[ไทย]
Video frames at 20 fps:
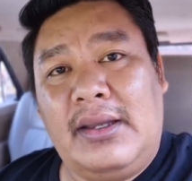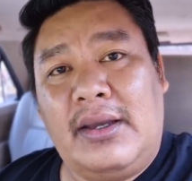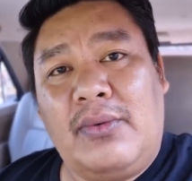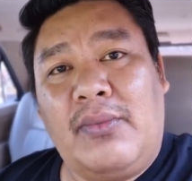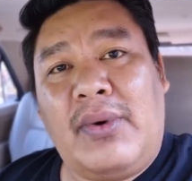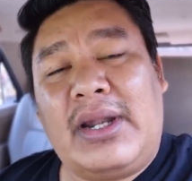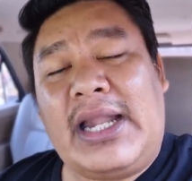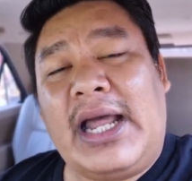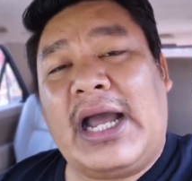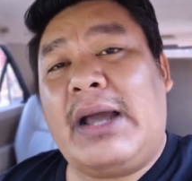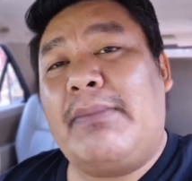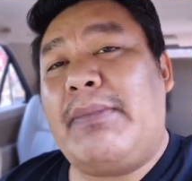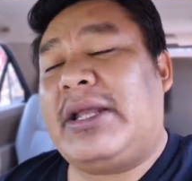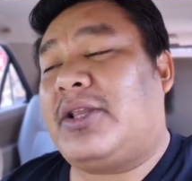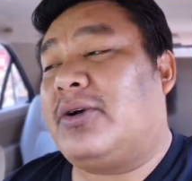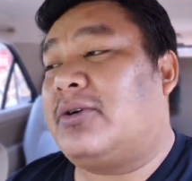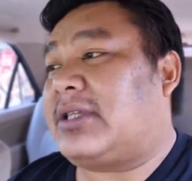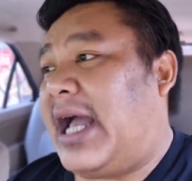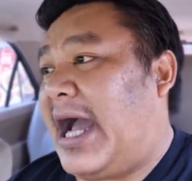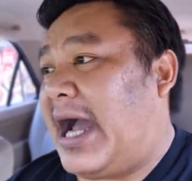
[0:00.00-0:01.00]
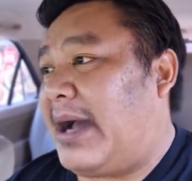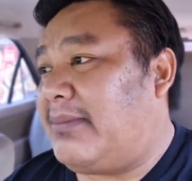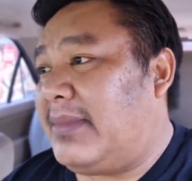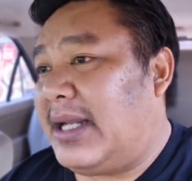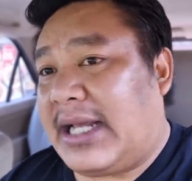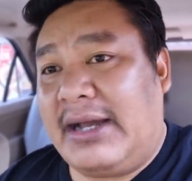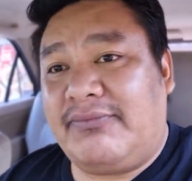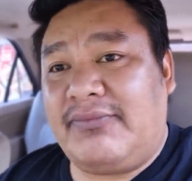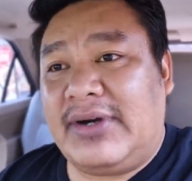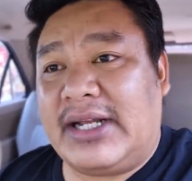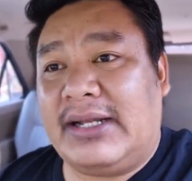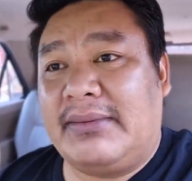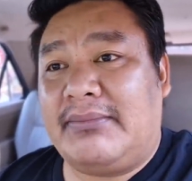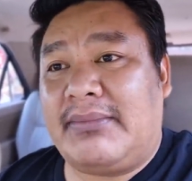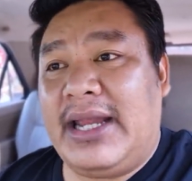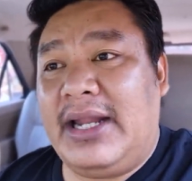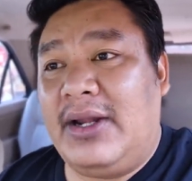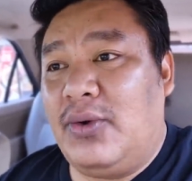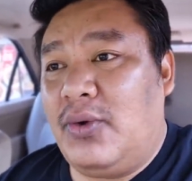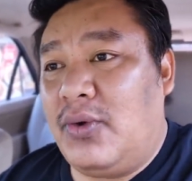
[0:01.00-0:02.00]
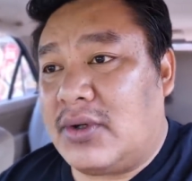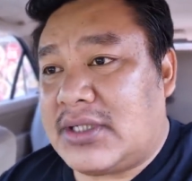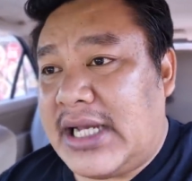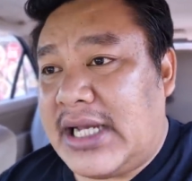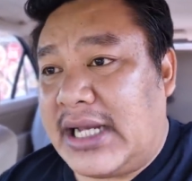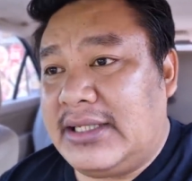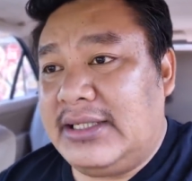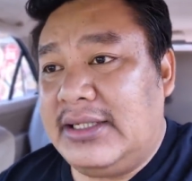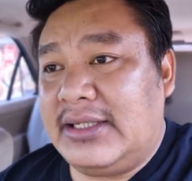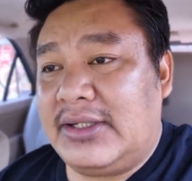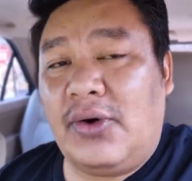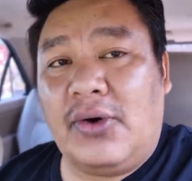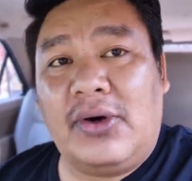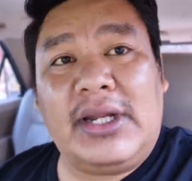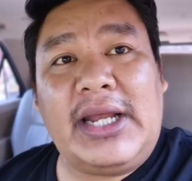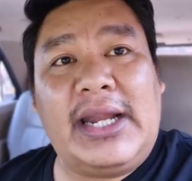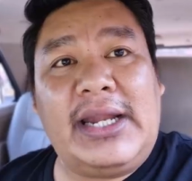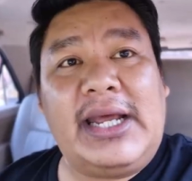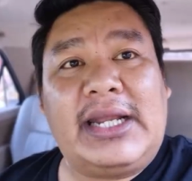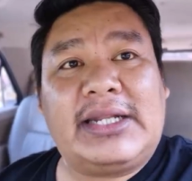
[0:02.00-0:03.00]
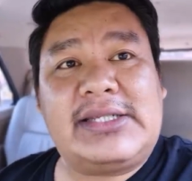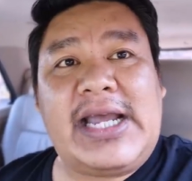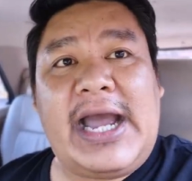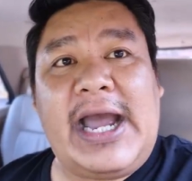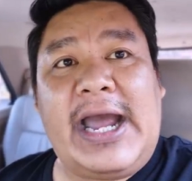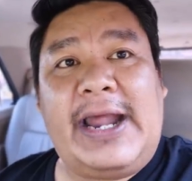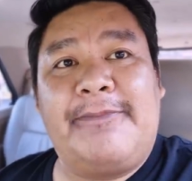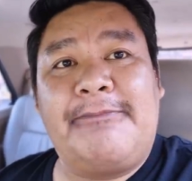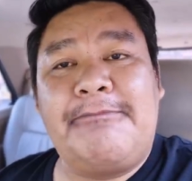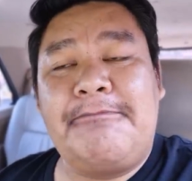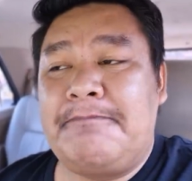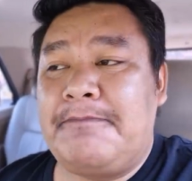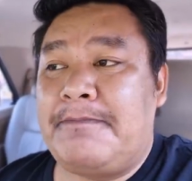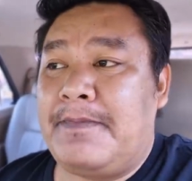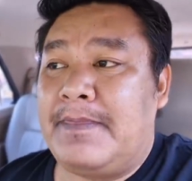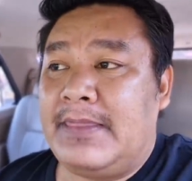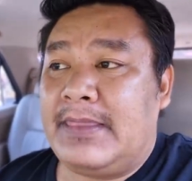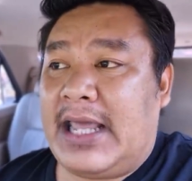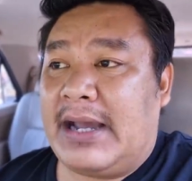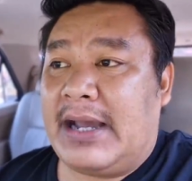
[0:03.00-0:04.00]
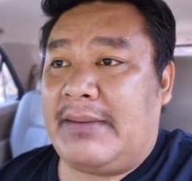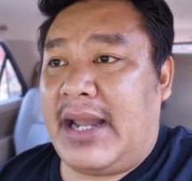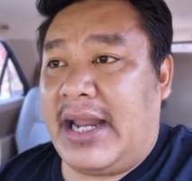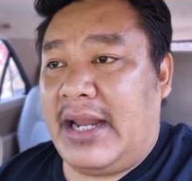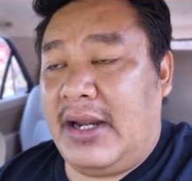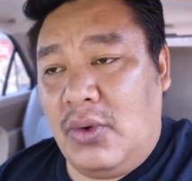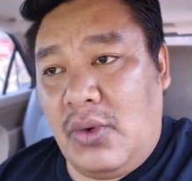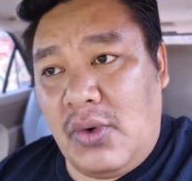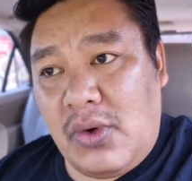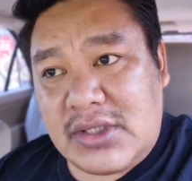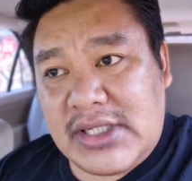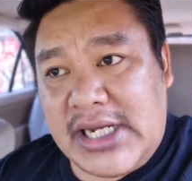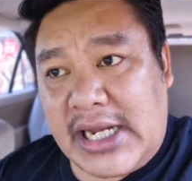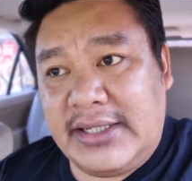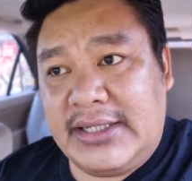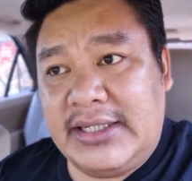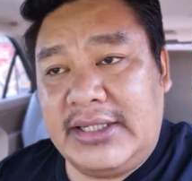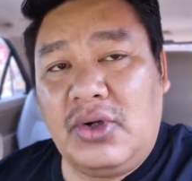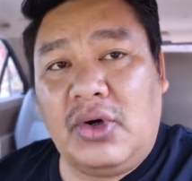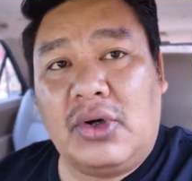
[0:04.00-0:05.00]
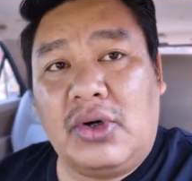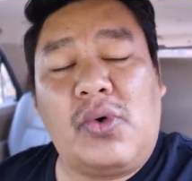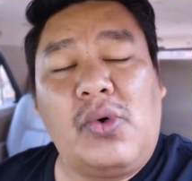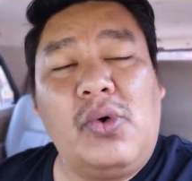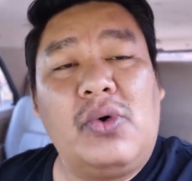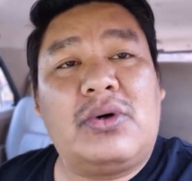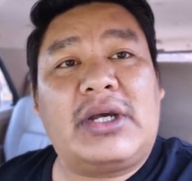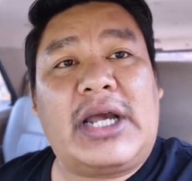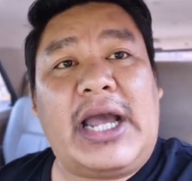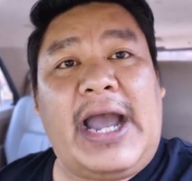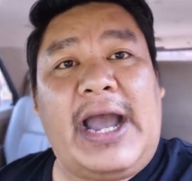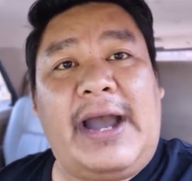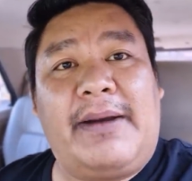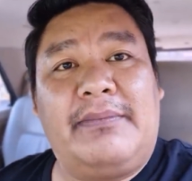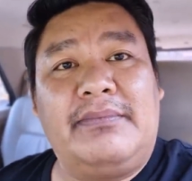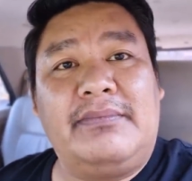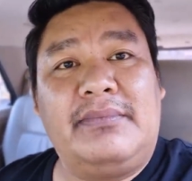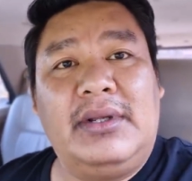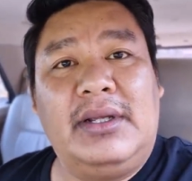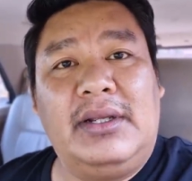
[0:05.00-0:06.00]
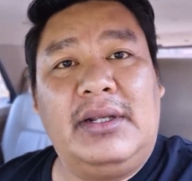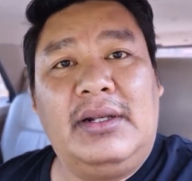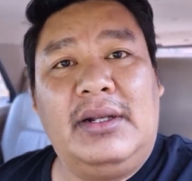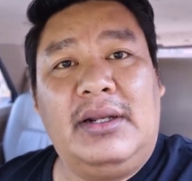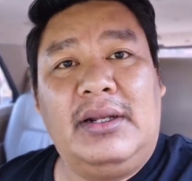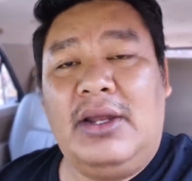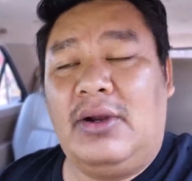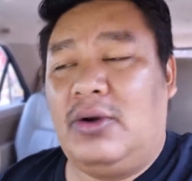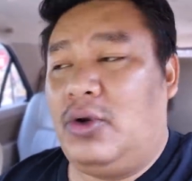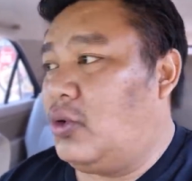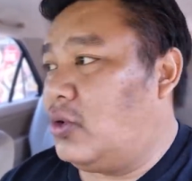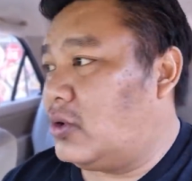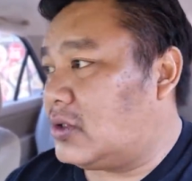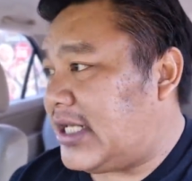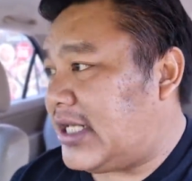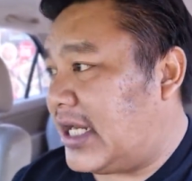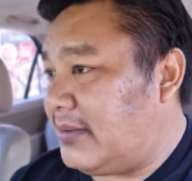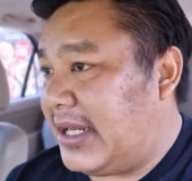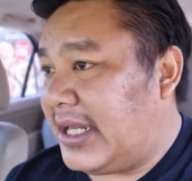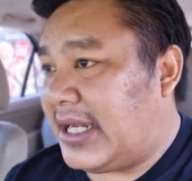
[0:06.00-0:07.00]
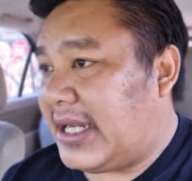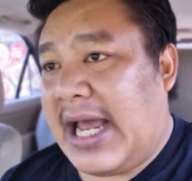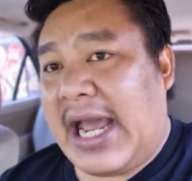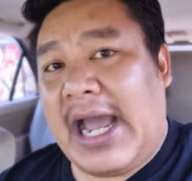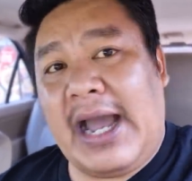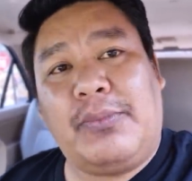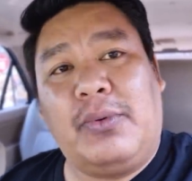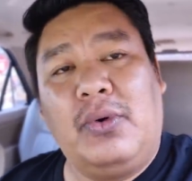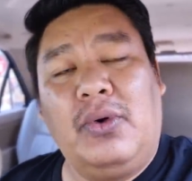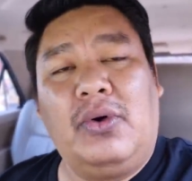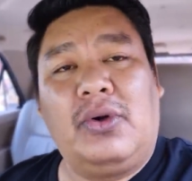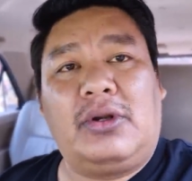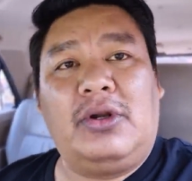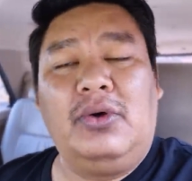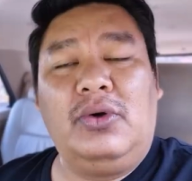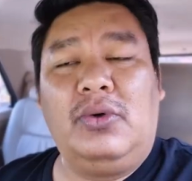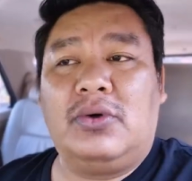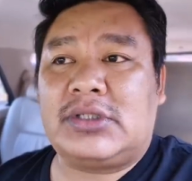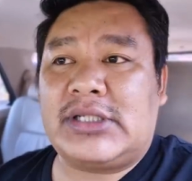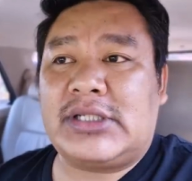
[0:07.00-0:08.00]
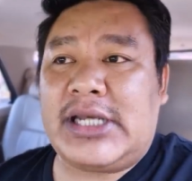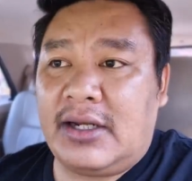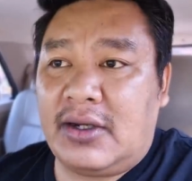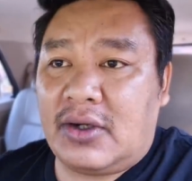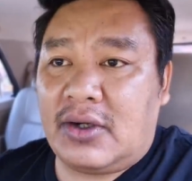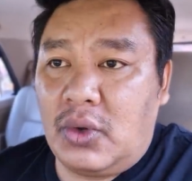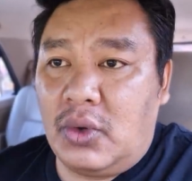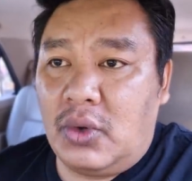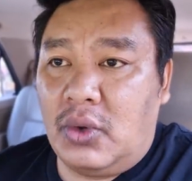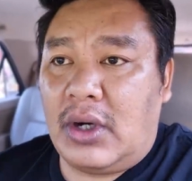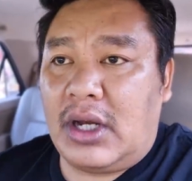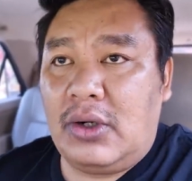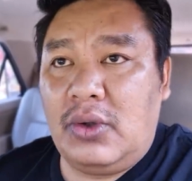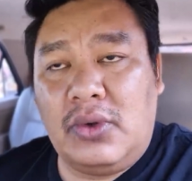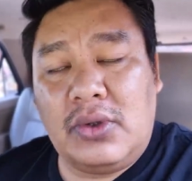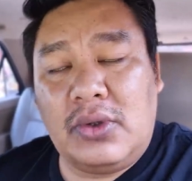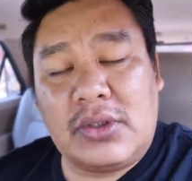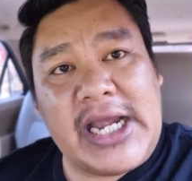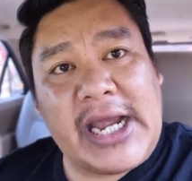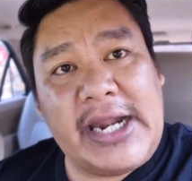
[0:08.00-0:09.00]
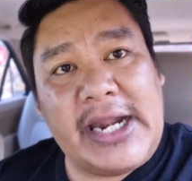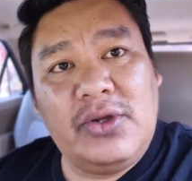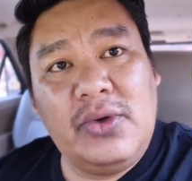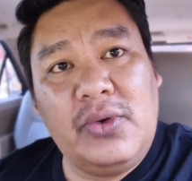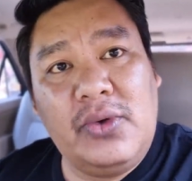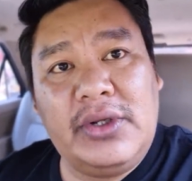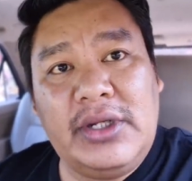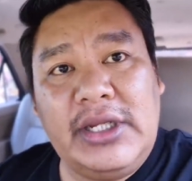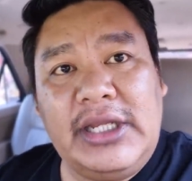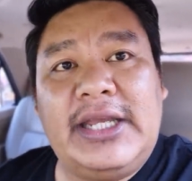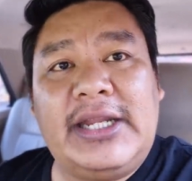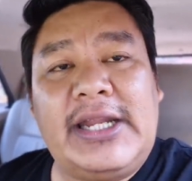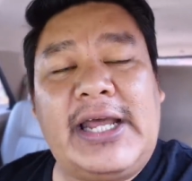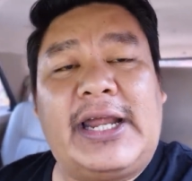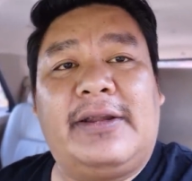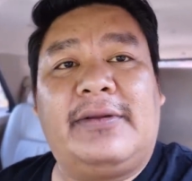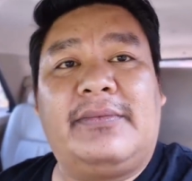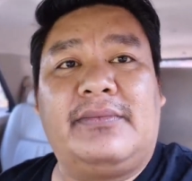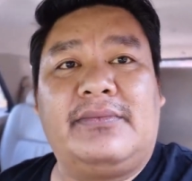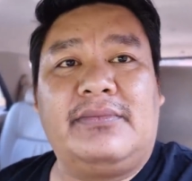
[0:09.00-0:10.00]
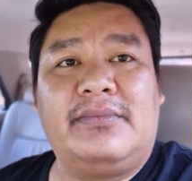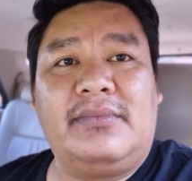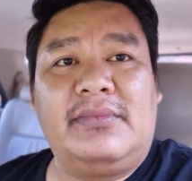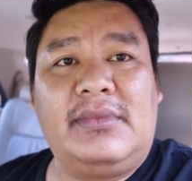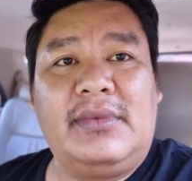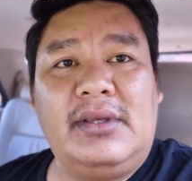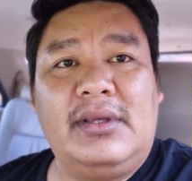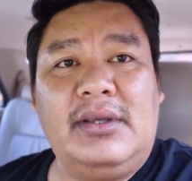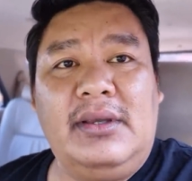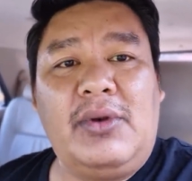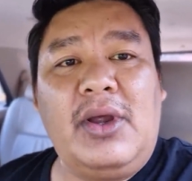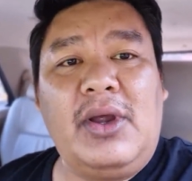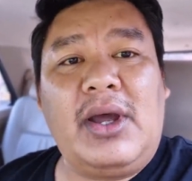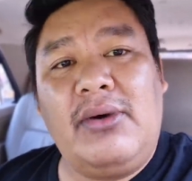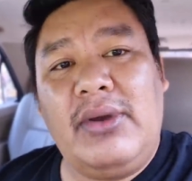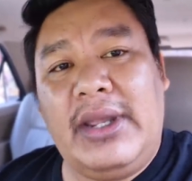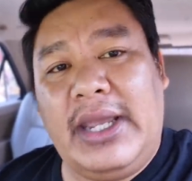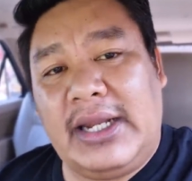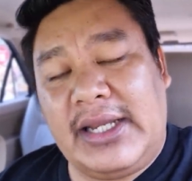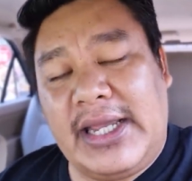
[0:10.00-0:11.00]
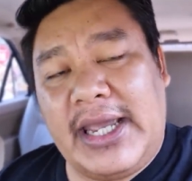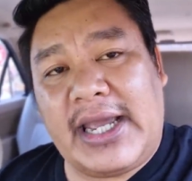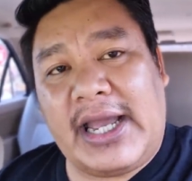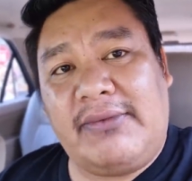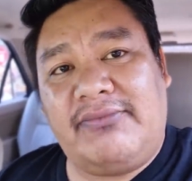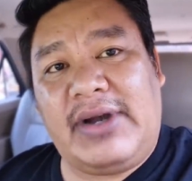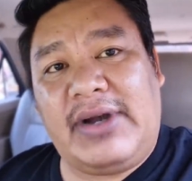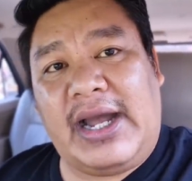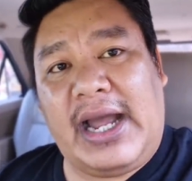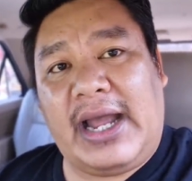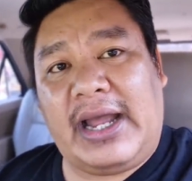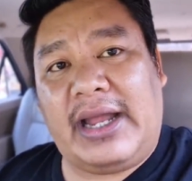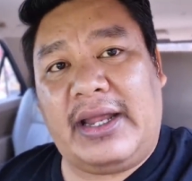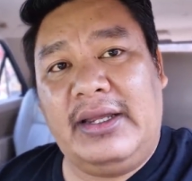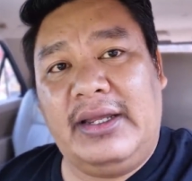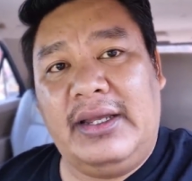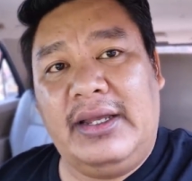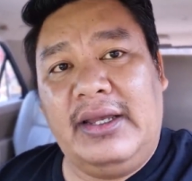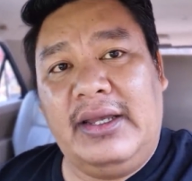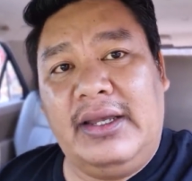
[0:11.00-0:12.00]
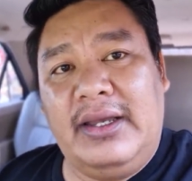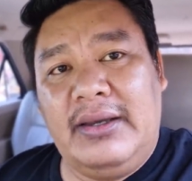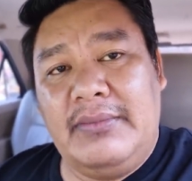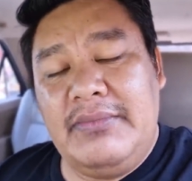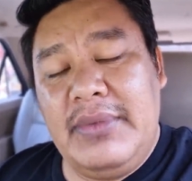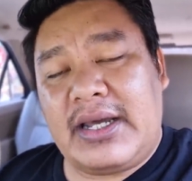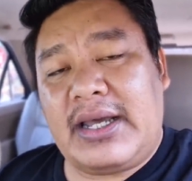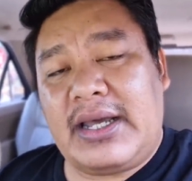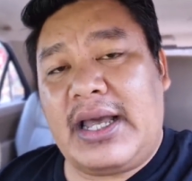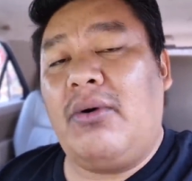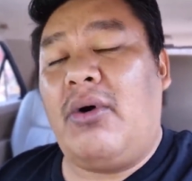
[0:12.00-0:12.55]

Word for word: วันหลังก็ไม่ต้องถามแล้วครับ ว่าทำไมลูกฉันถึงโดนอนาจารทำไมลูกฉันถึงโดนคุกคาม แล้วลูกฉันไม่กล้าพูดลูกฉันกลัว ลูกฉันนู่นนี่นั่น เพราะเขาเห็นไงครับว่า เมื่อเขา